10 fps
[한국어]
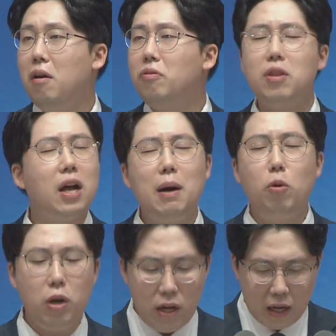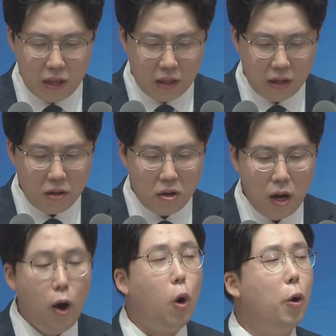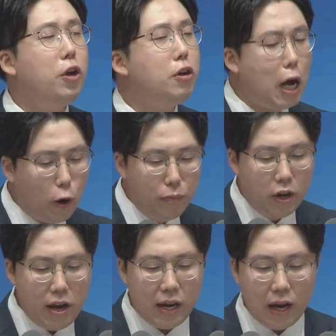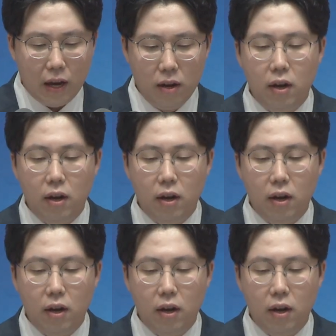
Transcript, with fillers: 내가 보기엔 아니다. 오히려 야곱 너에게